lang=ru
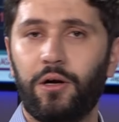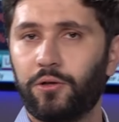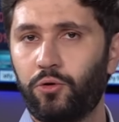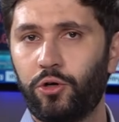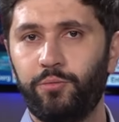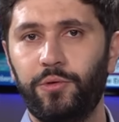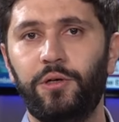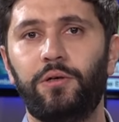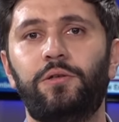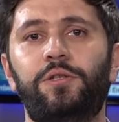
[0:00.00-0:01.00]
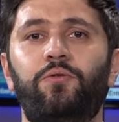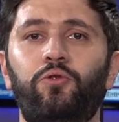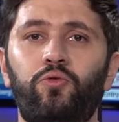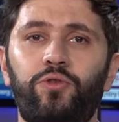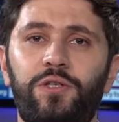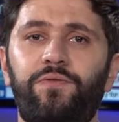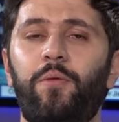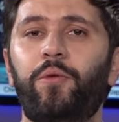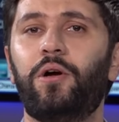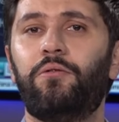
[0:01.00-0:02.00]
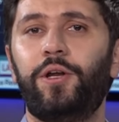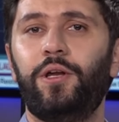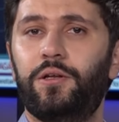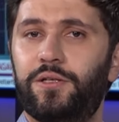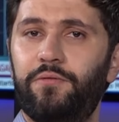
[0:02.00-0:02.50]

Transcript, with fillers: о которых мы сегодня уже с вами говорили,